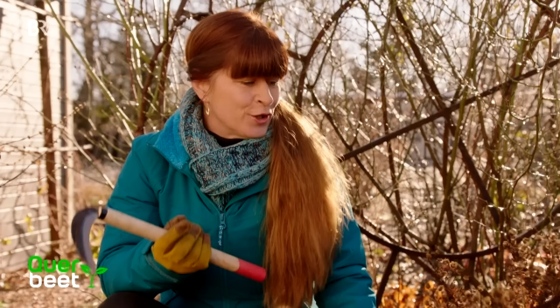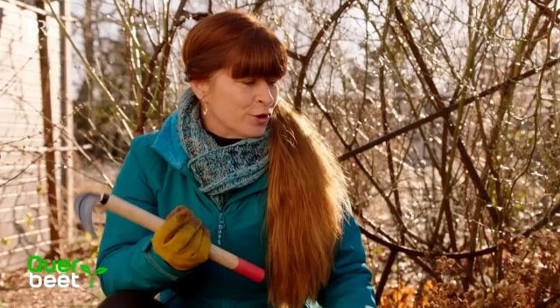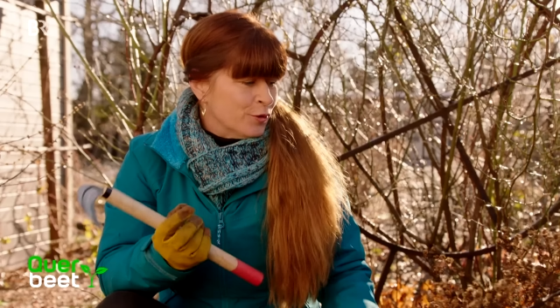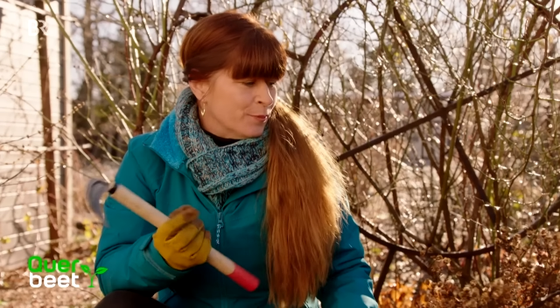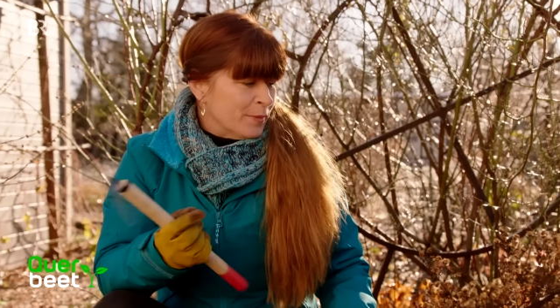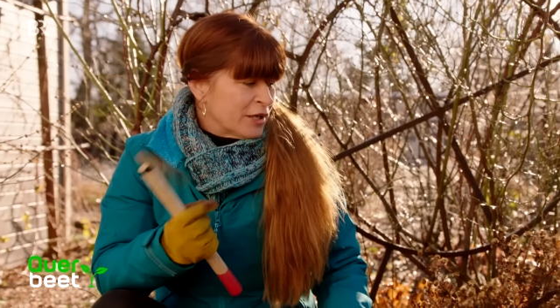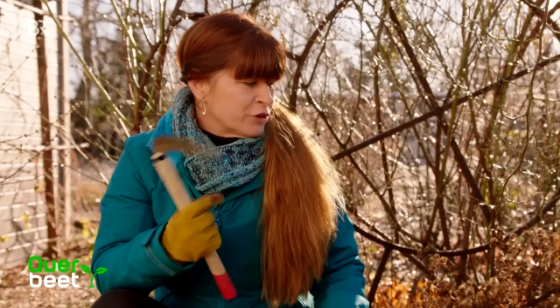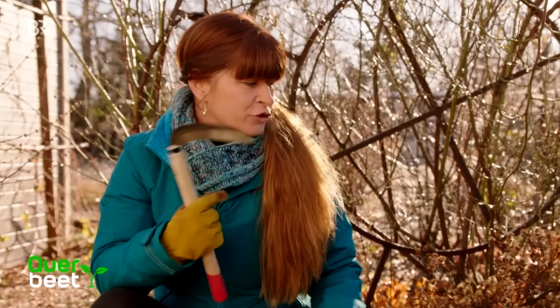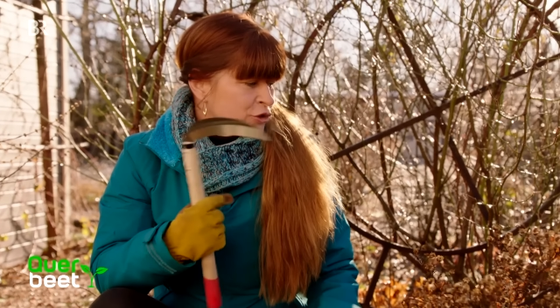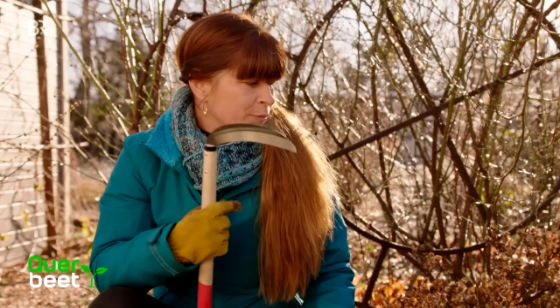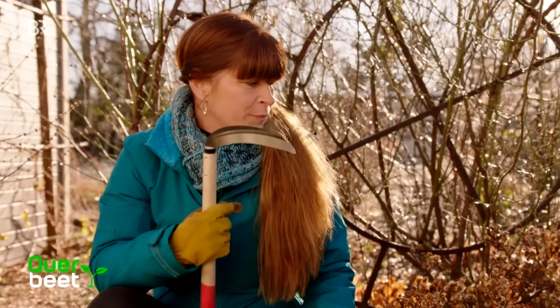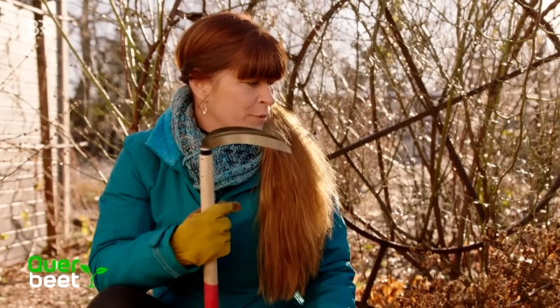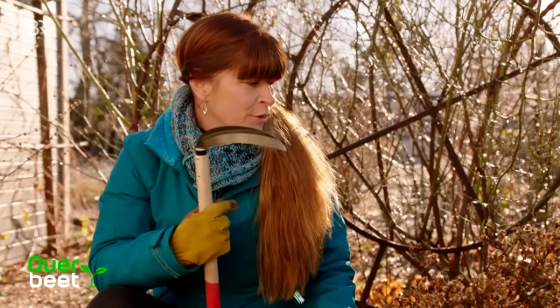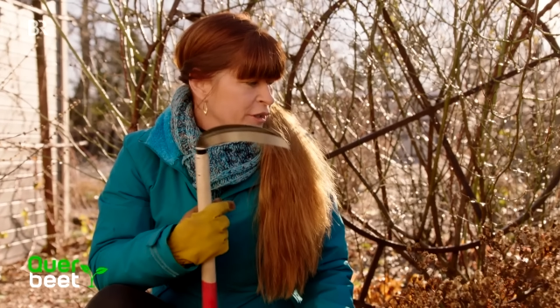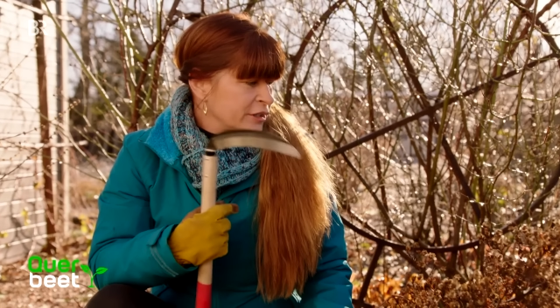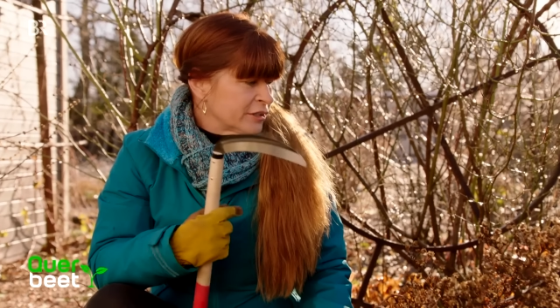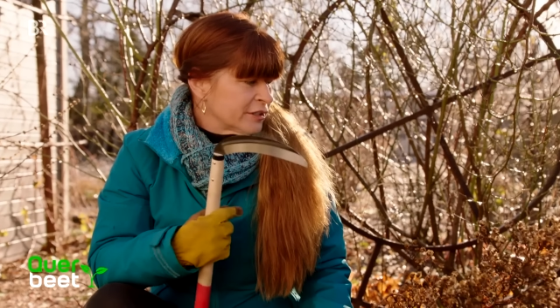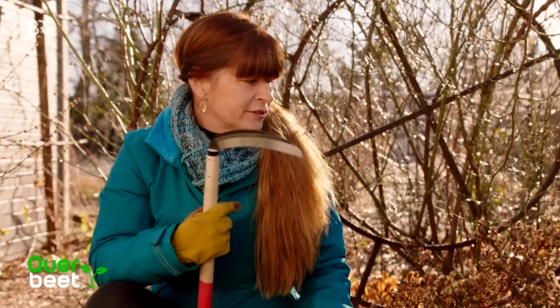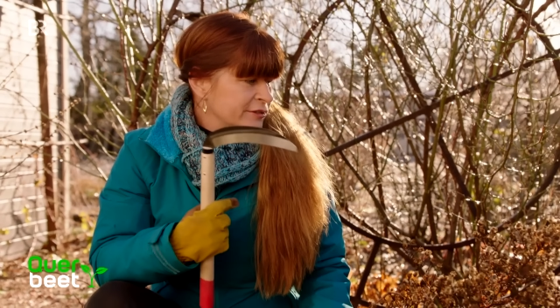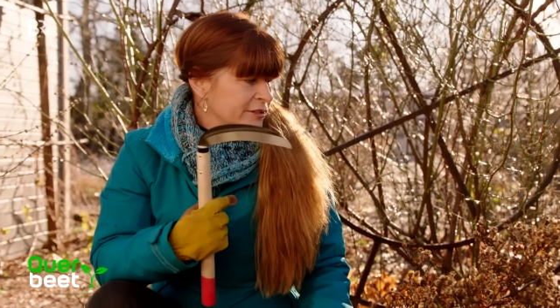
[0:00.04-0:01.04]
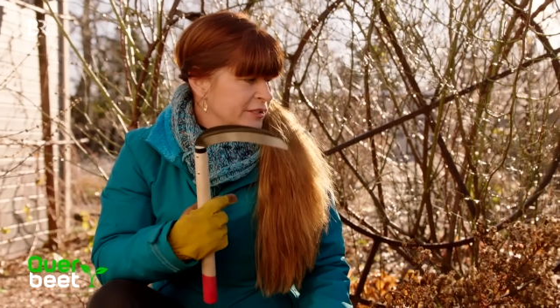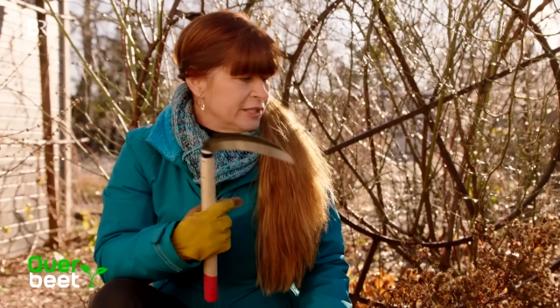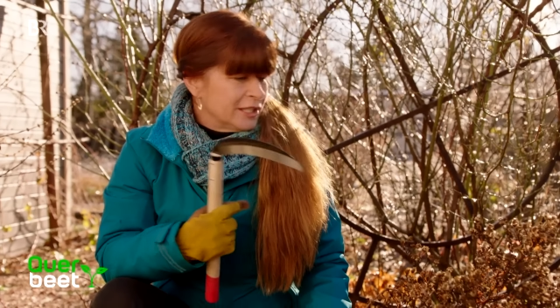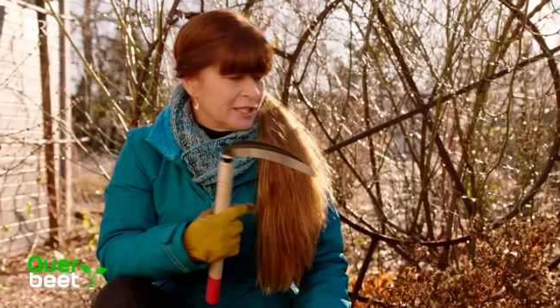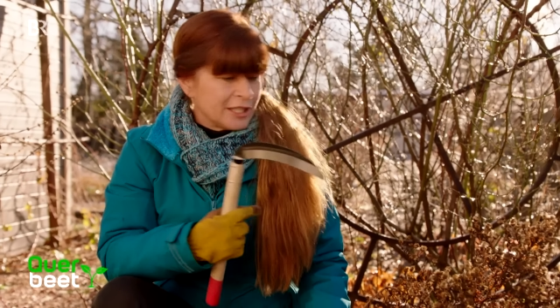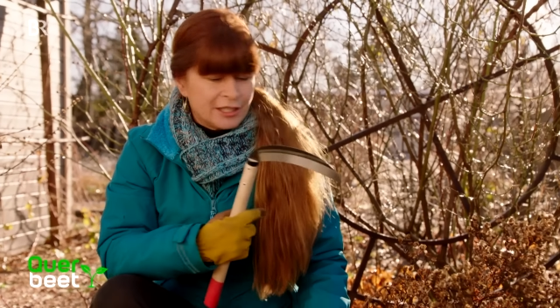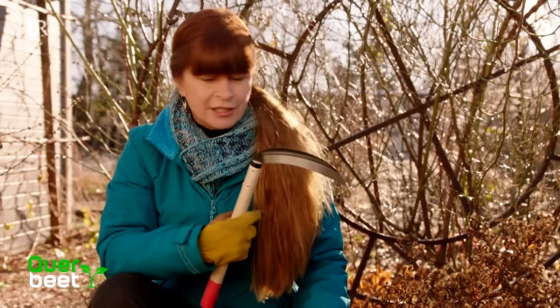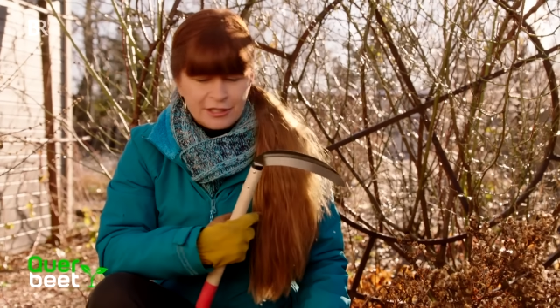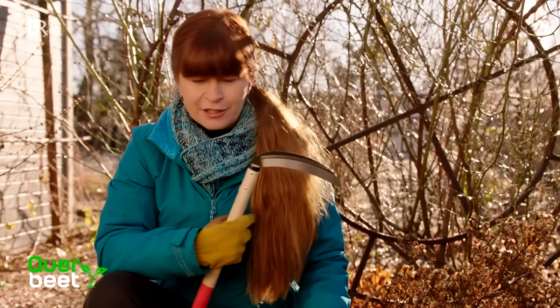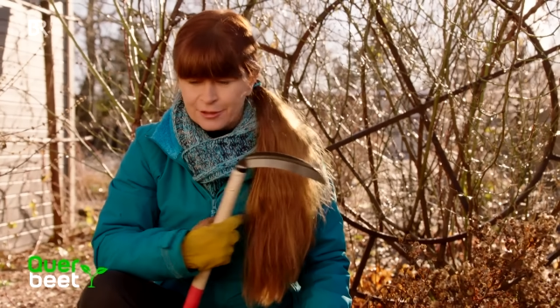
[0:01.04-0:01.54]
Und mein Job heute ist,
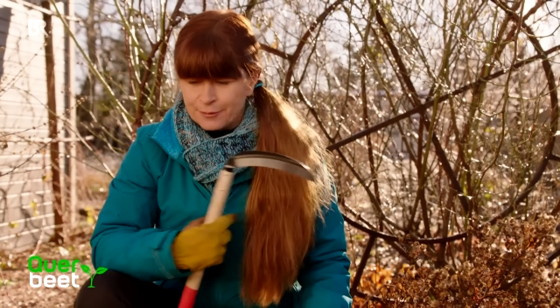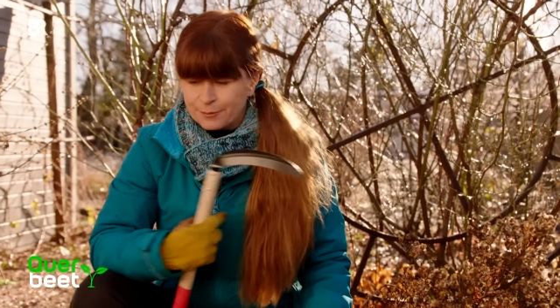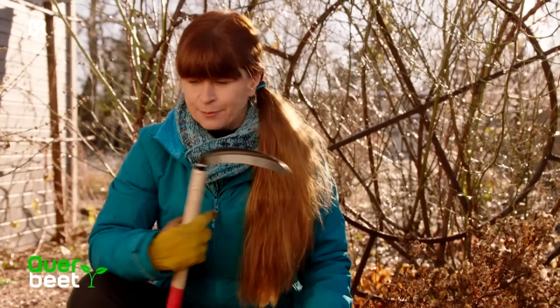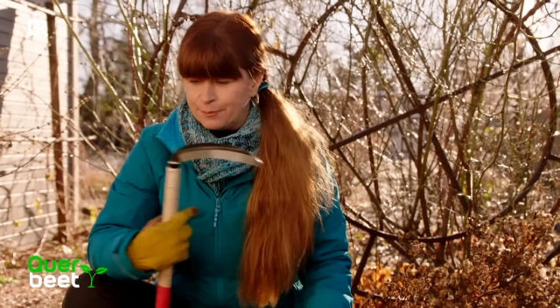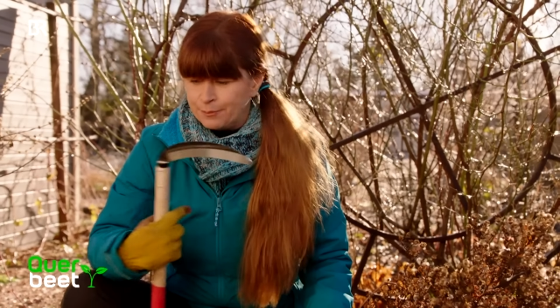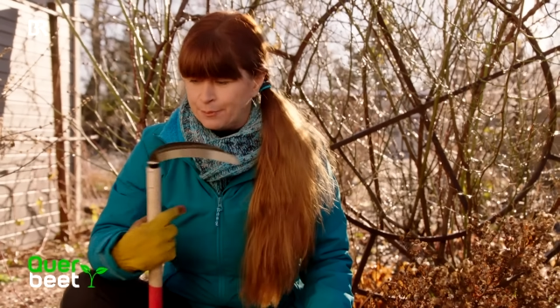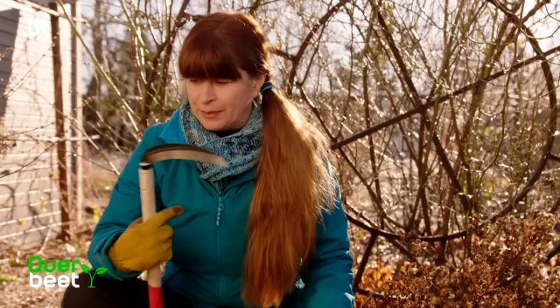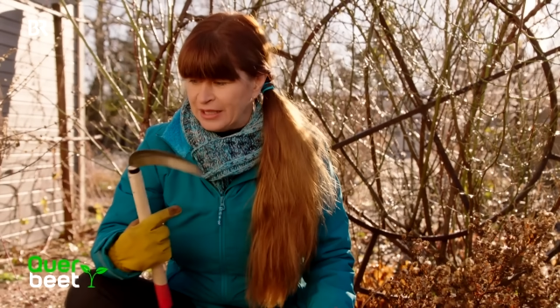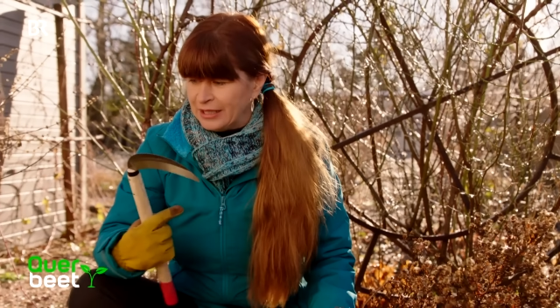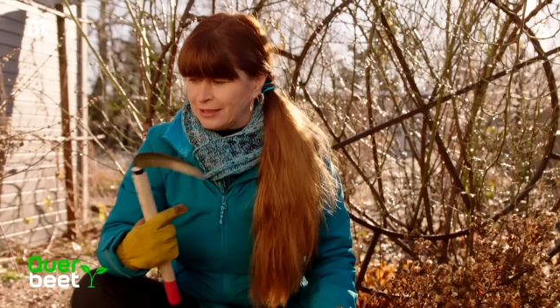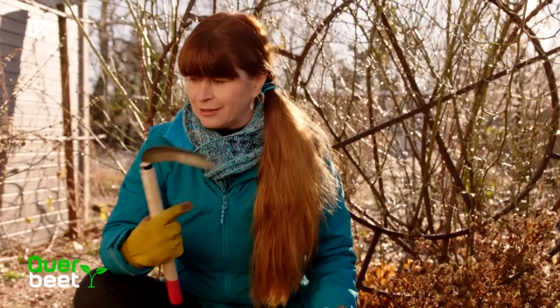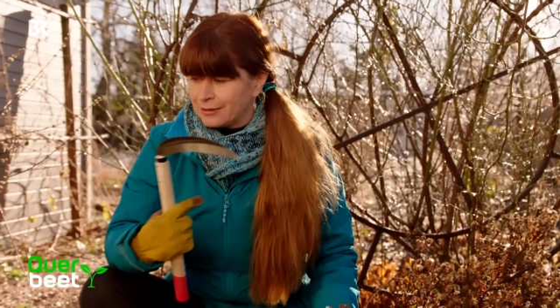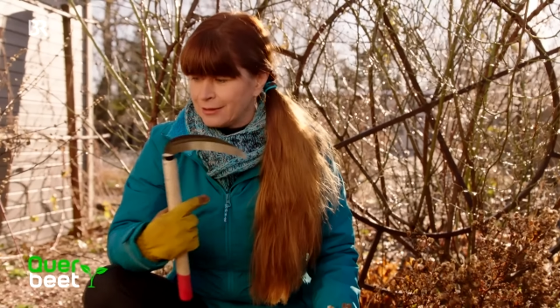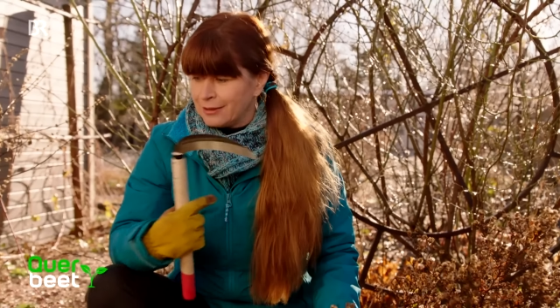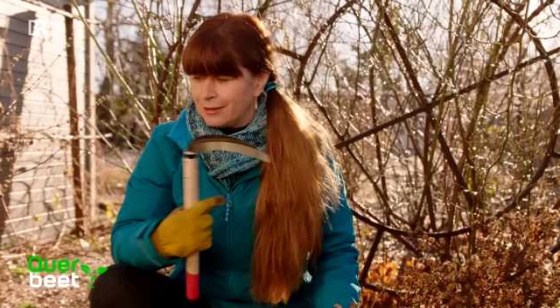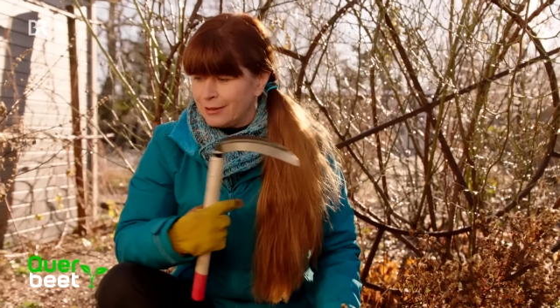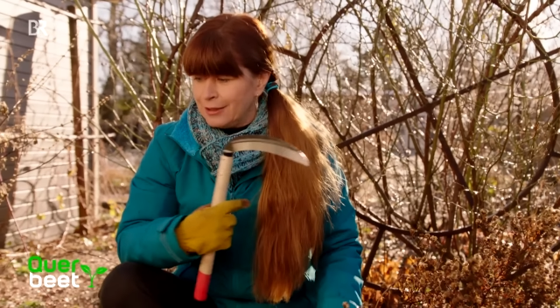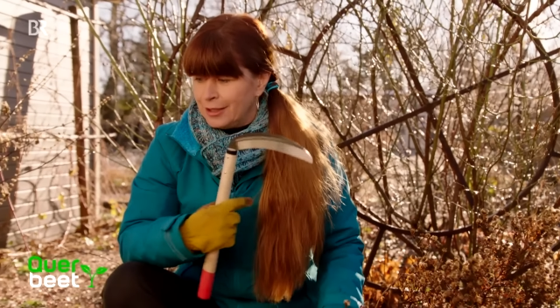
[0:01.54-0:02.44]
hier in diesem Beet,